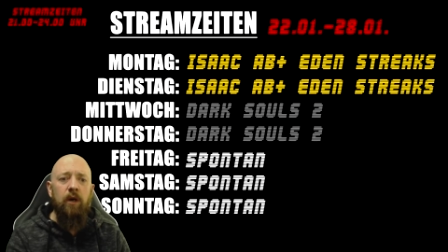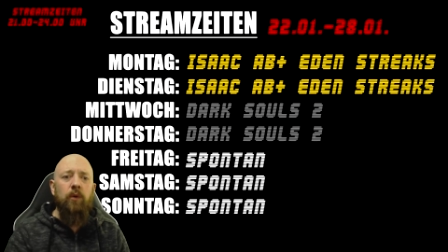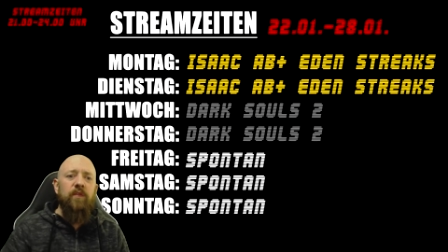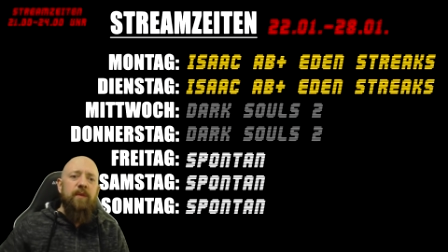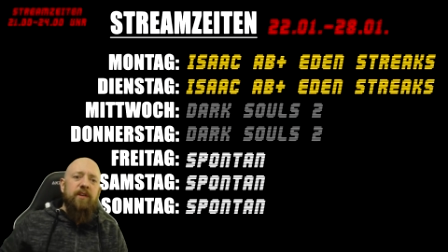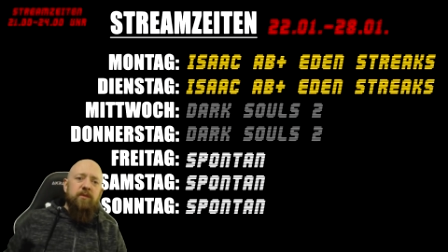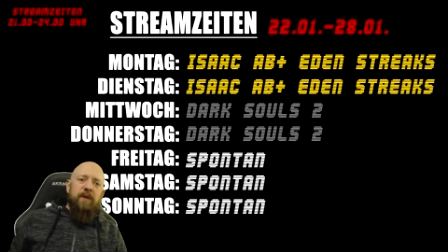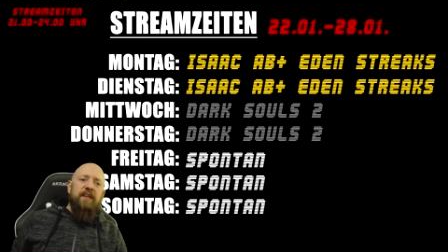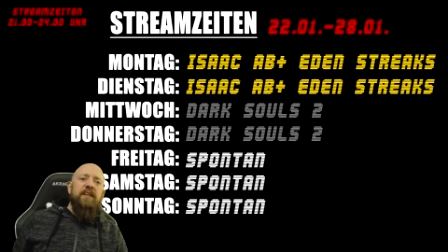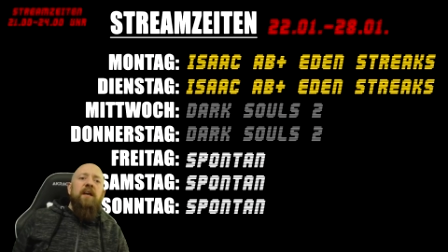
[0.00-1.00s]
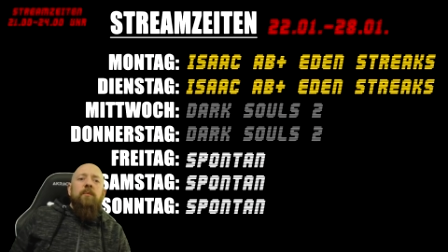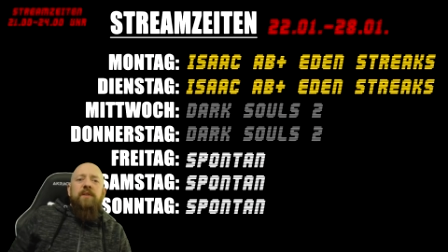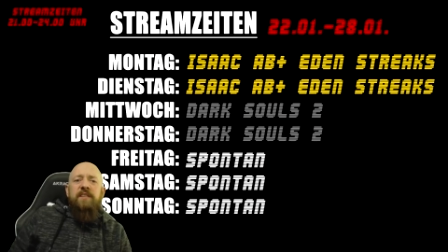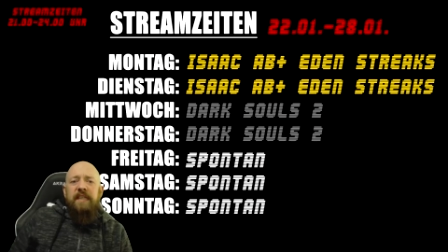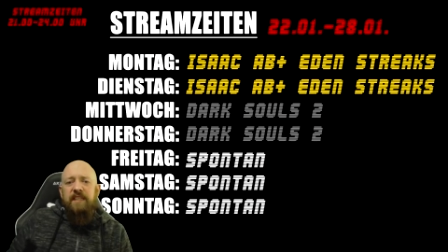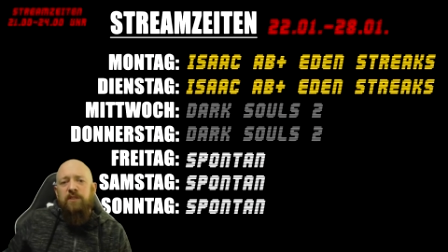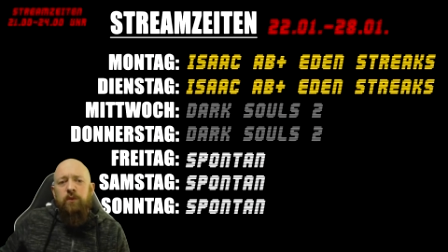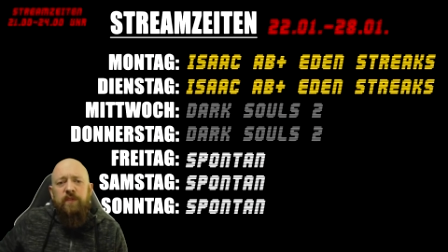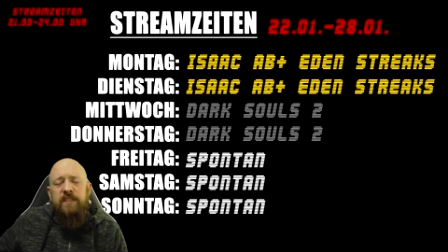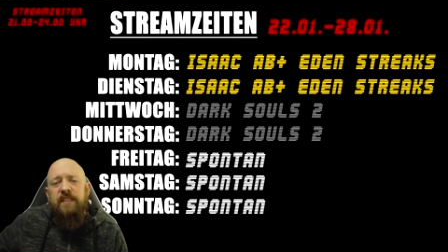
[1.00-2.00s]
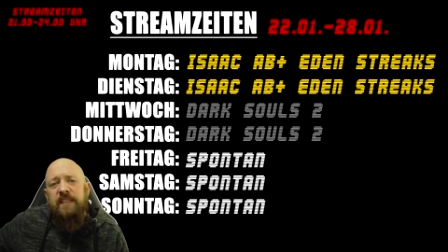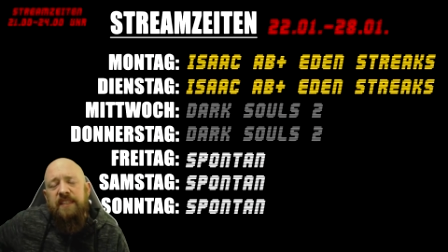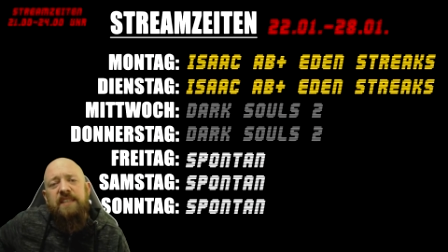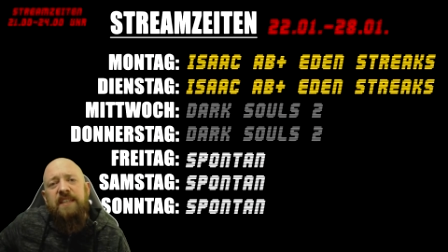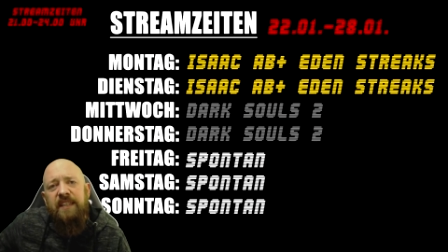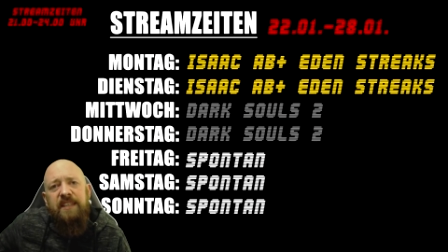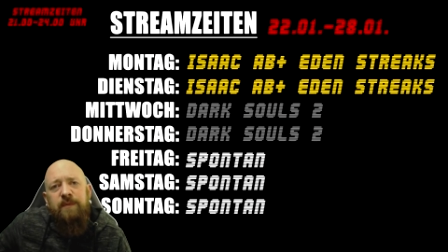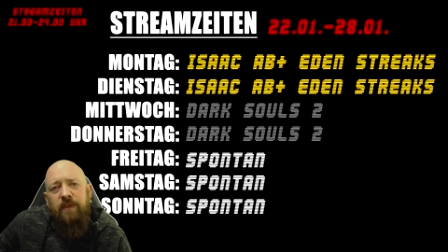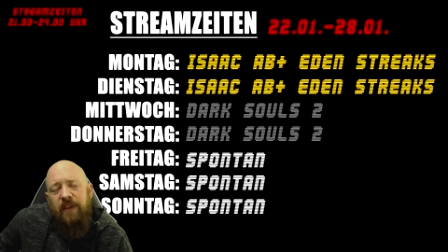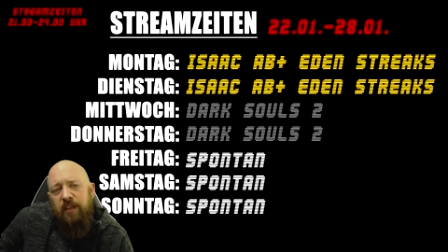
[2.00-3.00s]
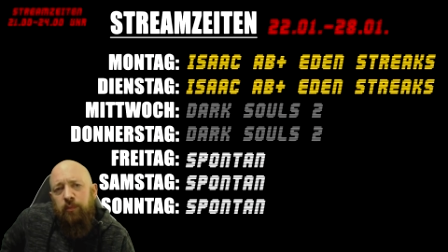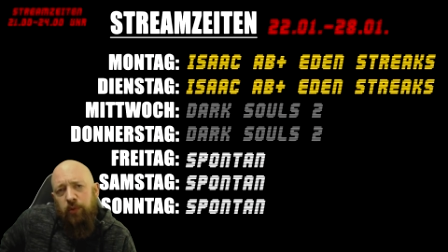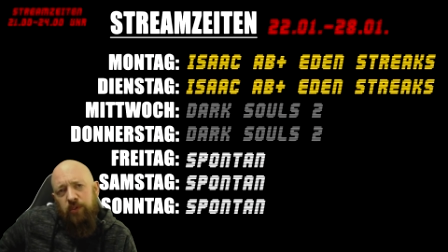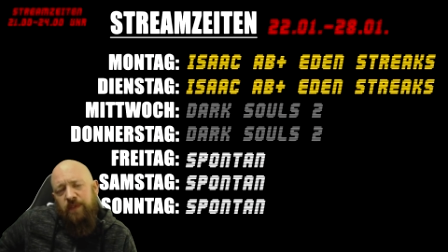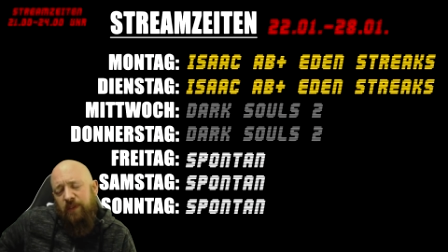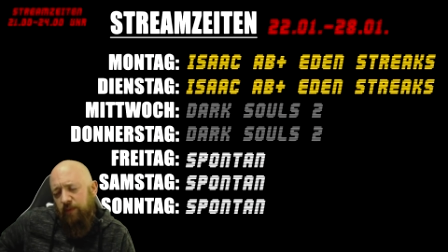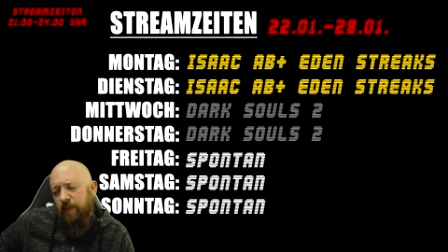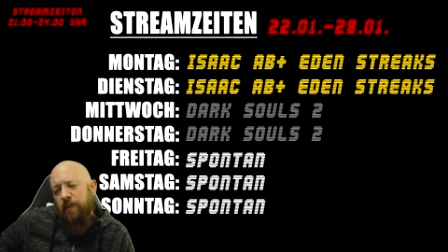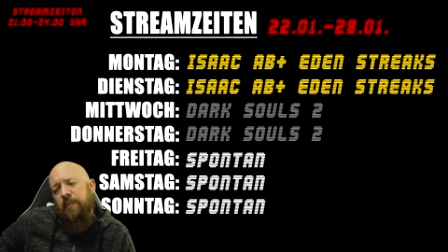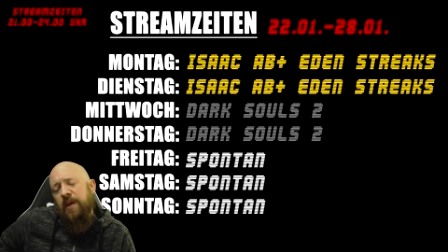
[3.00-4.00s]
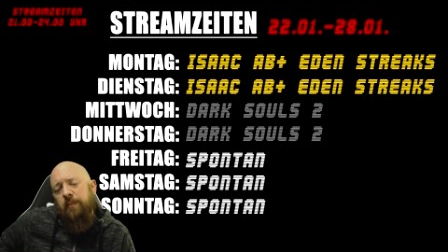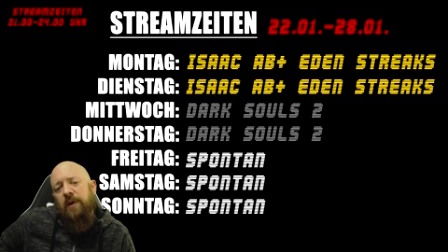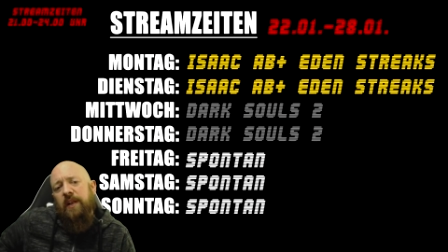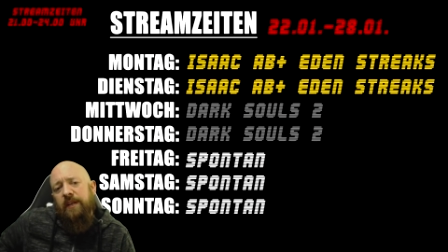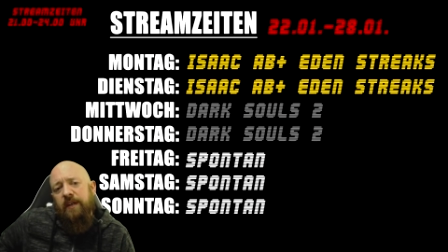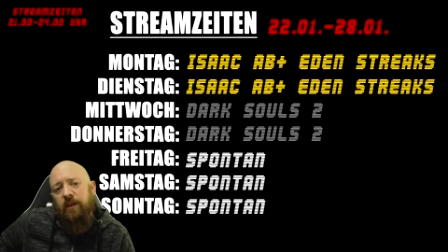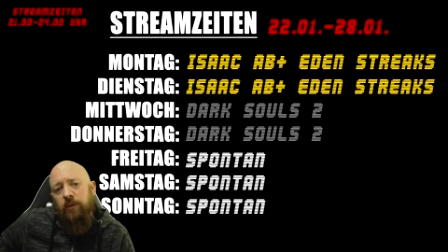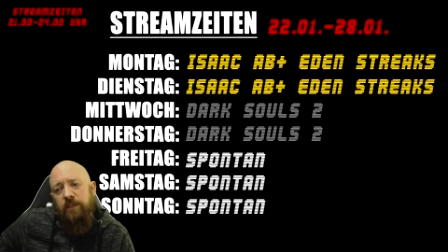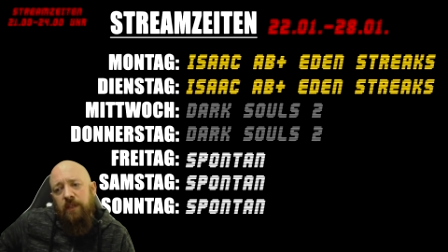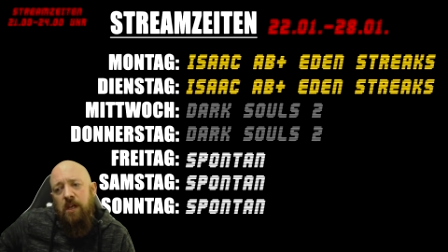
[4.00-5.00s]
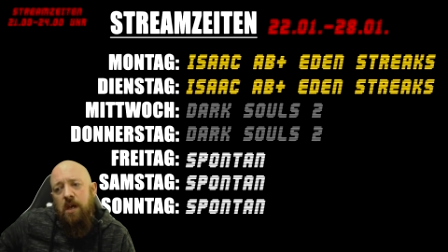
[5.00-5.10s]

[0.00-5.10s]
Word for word: Und dementsprechend bin ich recht zuversichtlich, dass da nichts mehr weggebucht wird von meinem PayPal-Account.